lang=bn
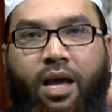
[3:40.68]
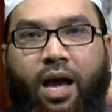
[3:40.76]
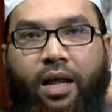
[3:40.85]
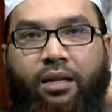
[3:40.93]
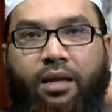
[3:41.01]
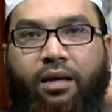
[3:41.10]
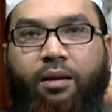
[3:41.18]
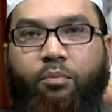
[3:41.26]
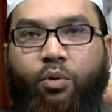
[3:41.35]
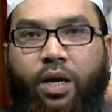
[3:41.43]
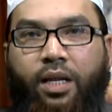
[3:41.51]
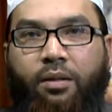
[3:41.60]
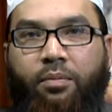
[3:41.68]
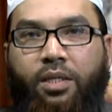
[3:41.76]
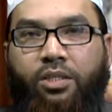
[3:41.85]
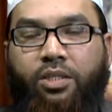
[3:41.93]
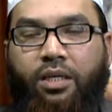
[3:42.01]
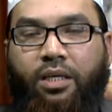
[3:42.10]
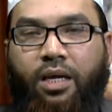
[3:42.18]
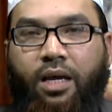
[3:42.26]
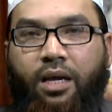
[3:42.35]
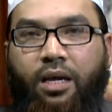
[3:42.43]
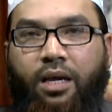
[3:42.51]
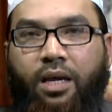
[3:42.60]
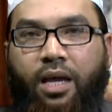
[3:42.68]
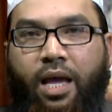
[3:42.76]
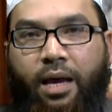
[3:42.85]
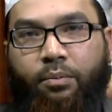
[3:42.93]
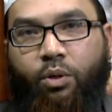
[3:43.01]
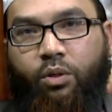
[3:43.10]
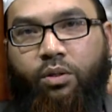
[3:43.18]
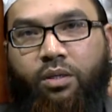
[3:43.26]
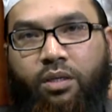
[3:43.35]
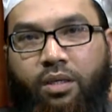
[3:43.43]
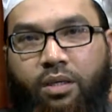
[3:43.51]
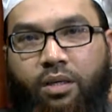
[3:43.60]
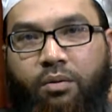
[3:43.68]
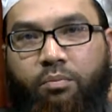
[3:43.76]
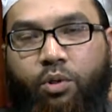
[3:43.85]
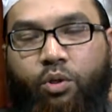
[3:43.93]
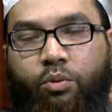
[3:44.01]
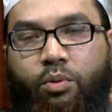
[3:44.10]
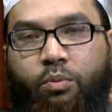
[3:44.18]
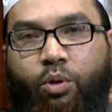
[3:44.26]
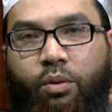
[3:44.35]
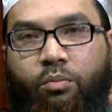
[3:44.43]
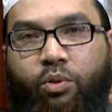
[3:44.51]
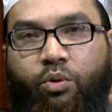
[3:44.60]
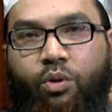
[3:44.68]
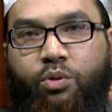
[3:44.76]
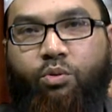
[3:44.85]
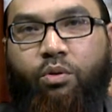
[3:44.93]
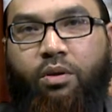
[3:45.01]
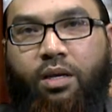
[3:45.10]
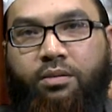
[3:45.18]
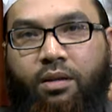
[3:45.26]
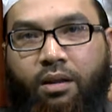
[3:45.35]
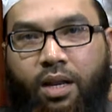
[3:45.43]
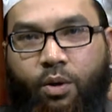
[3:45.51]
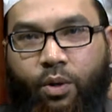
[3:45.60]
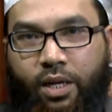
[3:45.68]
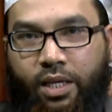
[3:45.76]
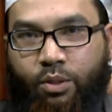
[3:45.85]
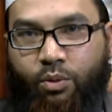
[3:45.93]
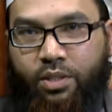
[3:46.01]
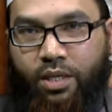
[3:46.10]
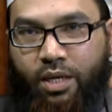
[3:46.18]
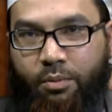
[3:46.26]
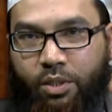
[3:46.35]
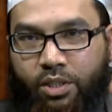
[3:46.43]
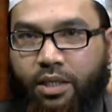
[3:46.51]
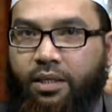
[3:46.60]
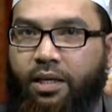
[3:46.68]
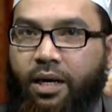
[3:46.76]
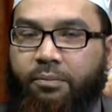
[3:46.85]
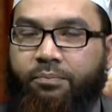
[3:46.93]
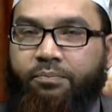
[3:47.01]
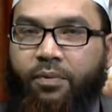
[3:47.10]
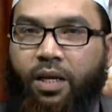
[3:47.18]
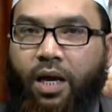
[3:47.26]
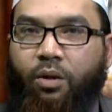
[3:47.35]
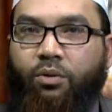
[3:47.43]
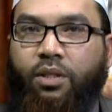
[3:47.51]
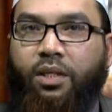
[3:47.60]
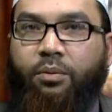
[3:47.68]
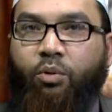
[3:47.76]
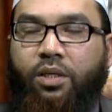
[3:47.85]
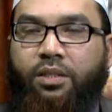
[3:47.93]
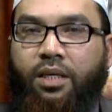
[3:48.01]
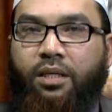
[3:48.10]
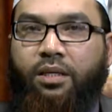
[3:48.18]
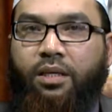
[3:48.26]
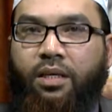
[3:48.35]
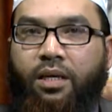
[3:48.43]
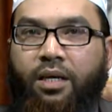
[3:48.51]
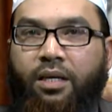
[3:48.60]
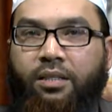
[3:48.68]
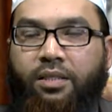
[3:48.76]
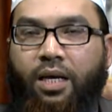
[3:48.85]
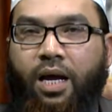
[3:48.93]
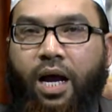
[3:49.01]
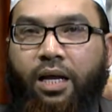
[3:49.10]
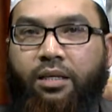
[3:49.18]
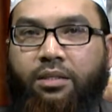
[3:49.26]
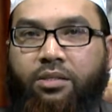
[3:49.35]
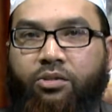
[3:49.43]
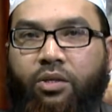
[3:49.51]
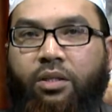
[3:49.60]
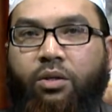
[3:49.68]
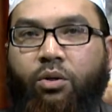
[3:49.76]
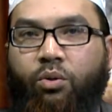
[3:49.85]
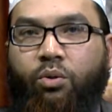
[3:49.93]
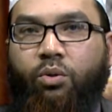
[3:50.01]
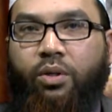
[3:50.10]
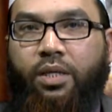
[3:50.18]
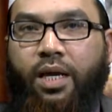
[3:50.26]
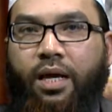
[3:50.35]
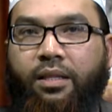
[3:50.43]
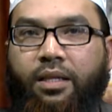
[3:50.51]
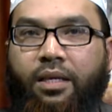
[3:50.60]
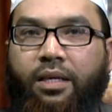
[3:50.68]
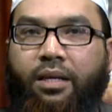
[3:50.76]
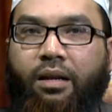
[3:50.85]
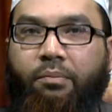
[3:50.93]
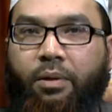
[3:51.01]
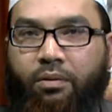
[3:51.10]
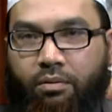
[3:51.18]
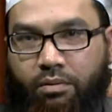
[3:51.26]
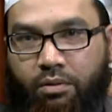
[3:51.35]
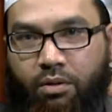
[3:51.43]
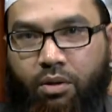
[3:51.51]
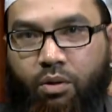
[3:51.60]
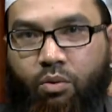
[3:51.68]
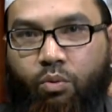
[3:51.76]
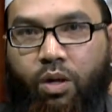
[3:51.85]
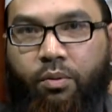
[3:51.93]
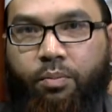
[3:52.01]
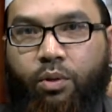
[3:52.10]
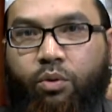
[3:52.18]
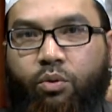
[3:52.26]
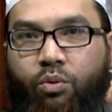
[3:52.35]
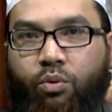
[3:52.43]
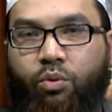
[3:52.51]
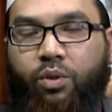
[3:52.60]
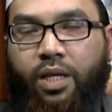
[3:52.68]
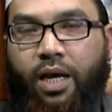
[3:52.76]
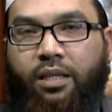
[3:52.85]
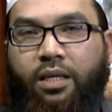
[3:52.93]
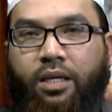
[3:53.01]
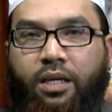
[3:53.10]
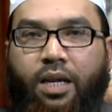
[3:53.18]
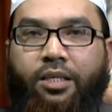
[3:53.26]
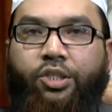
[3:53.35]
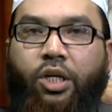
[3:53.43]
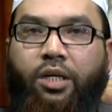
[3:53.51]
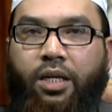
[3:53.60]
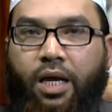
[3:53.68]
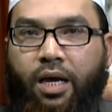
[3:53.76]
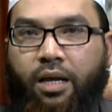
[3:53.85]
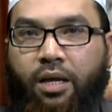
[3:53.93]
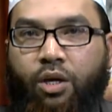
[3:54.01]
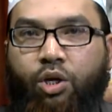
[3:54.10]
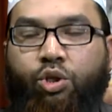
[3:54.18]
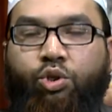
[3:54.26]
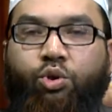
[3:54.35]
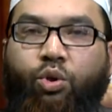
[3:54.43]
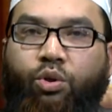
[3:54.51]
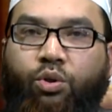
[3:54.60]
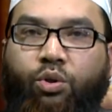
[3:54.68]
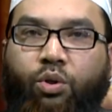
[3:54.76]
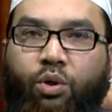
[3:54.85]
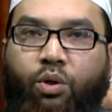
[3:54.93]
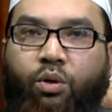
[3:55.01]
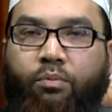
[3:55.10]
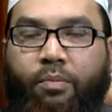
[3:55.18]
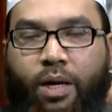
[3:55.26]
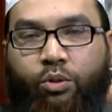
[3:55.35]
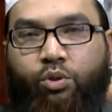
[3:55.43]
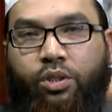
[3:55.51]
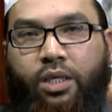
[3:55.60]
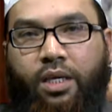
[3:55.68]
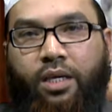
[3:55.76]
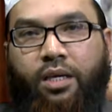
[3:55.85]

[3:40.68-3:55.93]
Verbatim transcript: আল্লাহ রাবুল আলমিনের শিক্ষা এবং প্রিয়নবী মোহাম্মদ রসুল্লাহ সাল আলহি ওয়াসাল্লামের শিক্ষা কারণ তিনি বলেছেন যে আসিদকু ইয়াহদি ইলাল বের ওয়াল বিরু ইয়াহদি ইলাল জান্না সত্য মানুষকে